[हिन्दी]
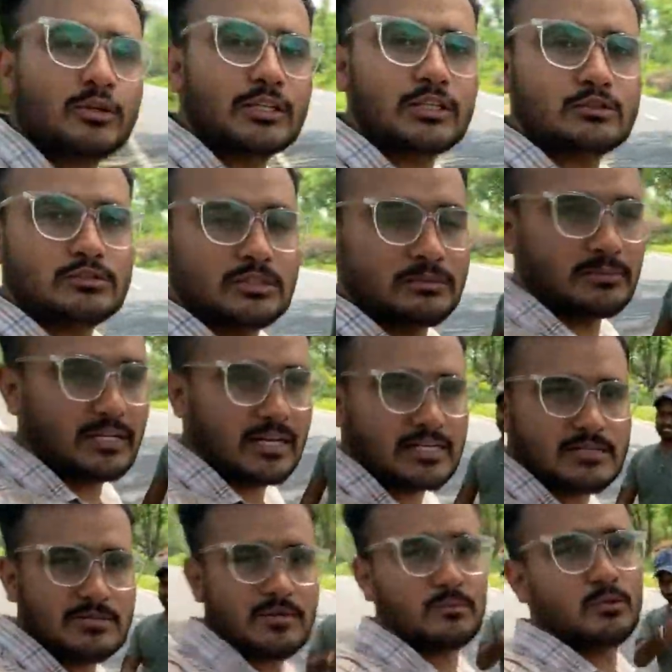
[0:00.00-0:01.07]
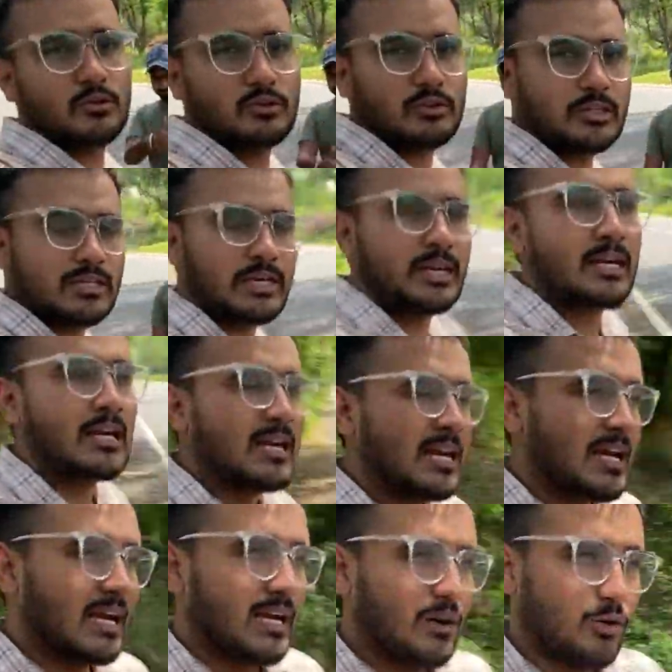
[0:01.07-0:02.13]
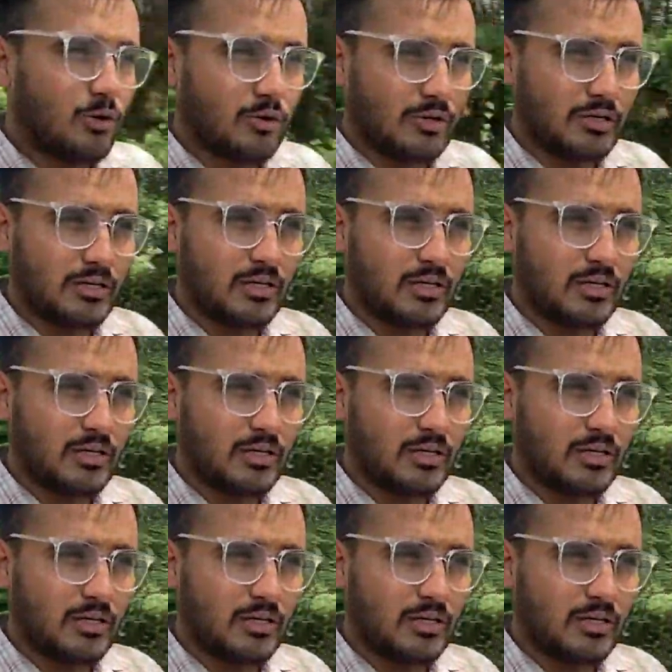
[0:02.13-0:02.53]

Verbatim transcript: ही थे उस दिन भी आज भी हम दोनों ही हैं और